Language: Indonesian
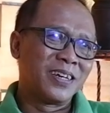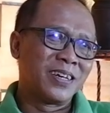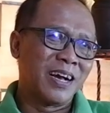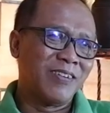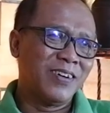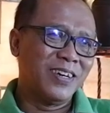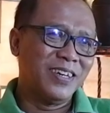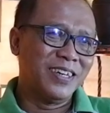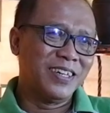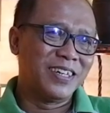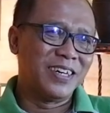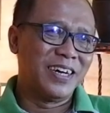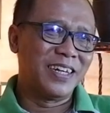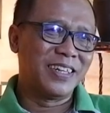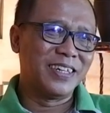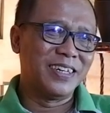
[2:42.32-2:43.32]
Kawan
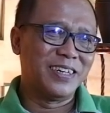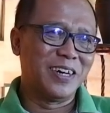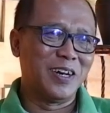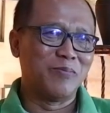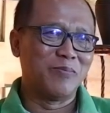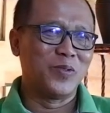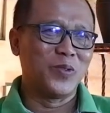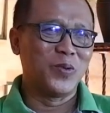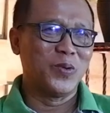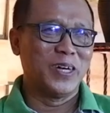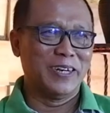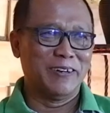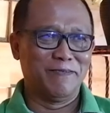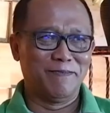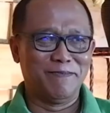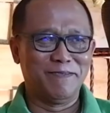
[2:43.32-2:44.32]
sehati dalam
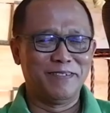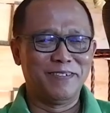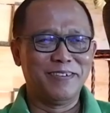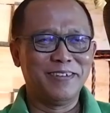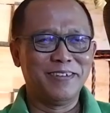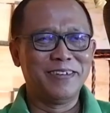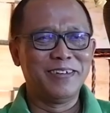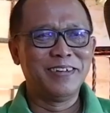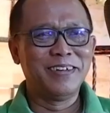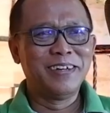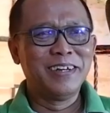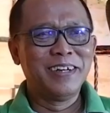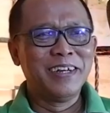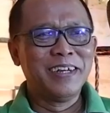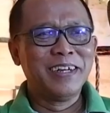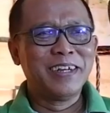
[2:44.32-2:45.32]
Tuhan,
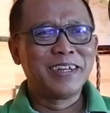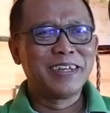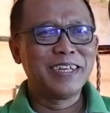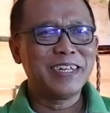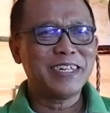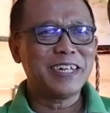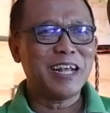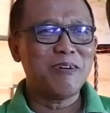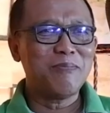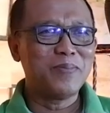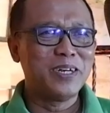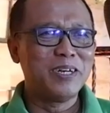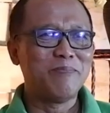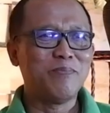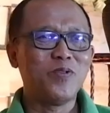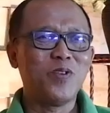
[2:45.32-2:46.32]
kisah
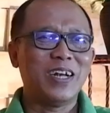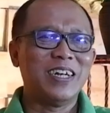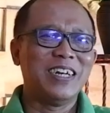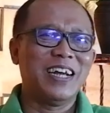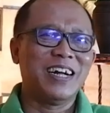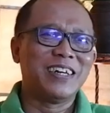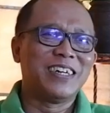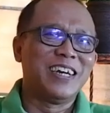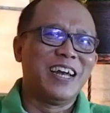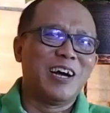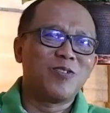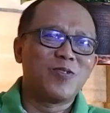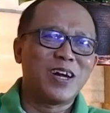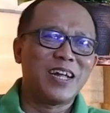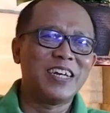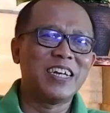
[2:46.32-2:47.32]
penipuan yang
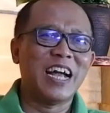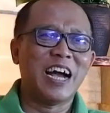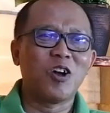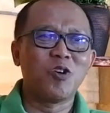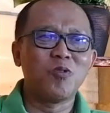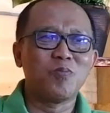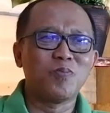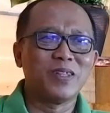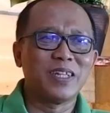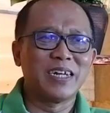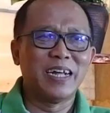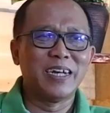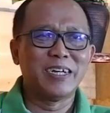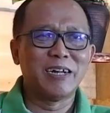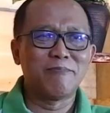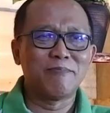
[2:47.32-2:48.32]
dilakukan Yakub
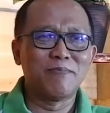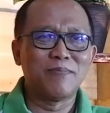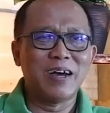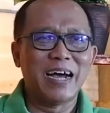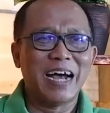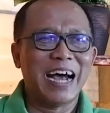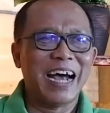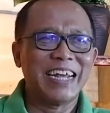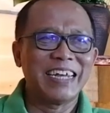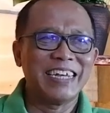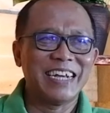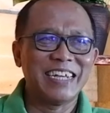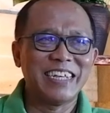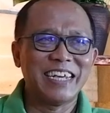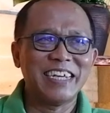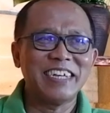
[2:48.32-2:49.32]
terhadap
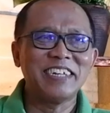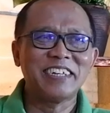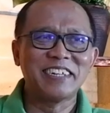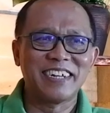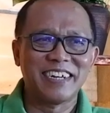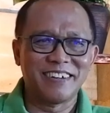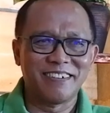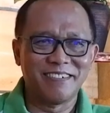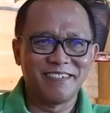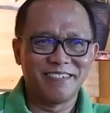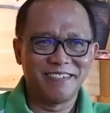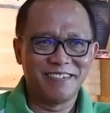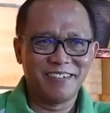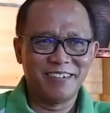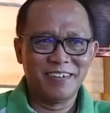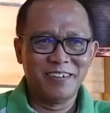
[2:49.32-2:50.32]
ayahnya Ishak
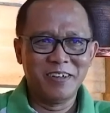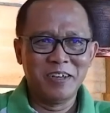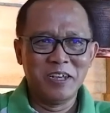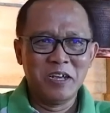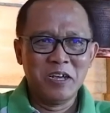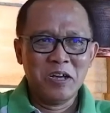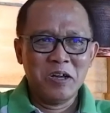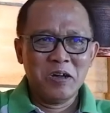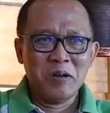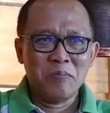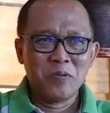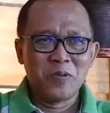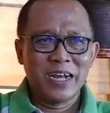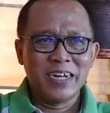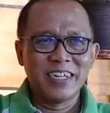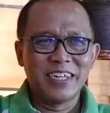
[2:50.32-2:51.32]

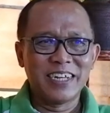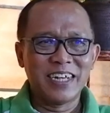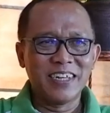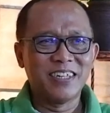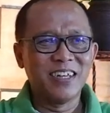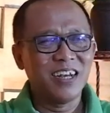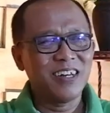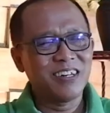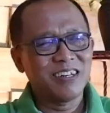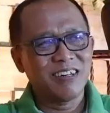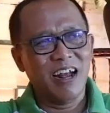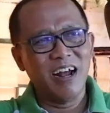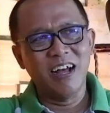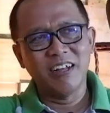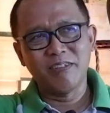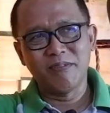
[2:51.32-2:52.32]
bukan saja
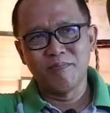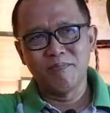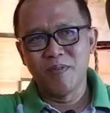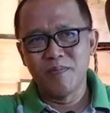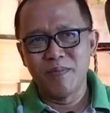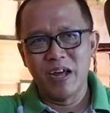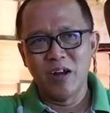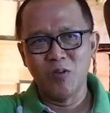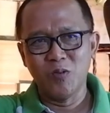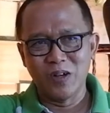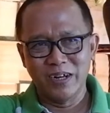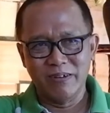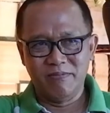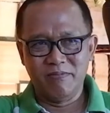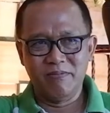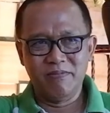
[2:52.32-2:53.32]
sangat
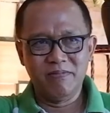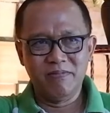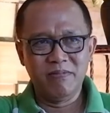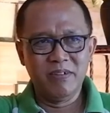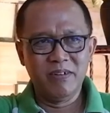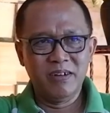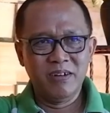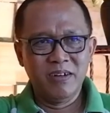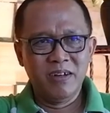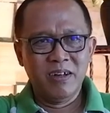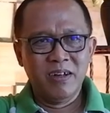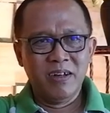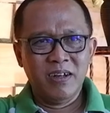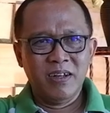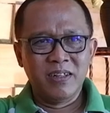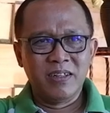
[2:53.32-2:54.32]
memalukan,
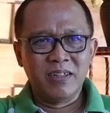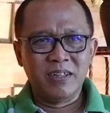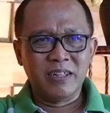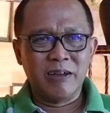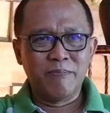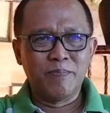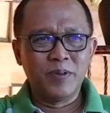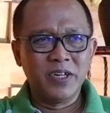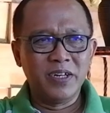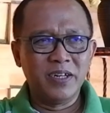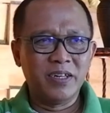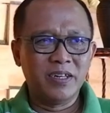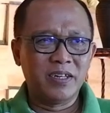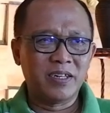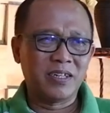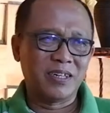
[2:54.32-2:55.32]
tetapi
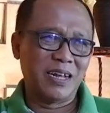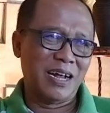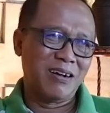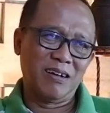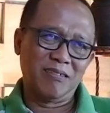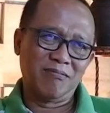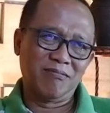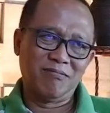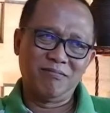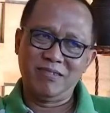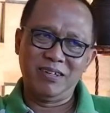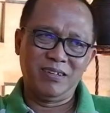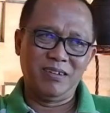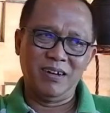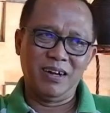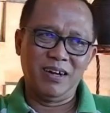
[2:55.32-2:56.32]
sangat
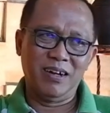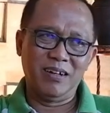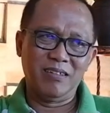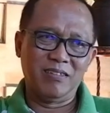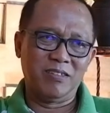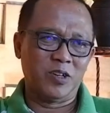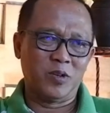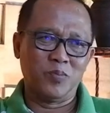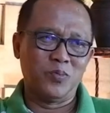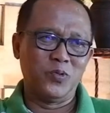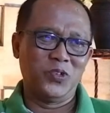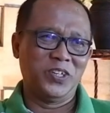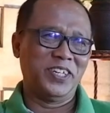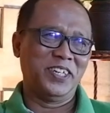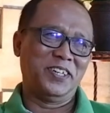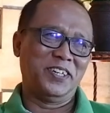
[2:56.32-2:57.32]
tidak
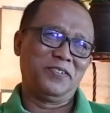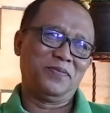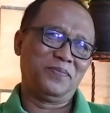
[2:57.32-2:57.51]
terpuji.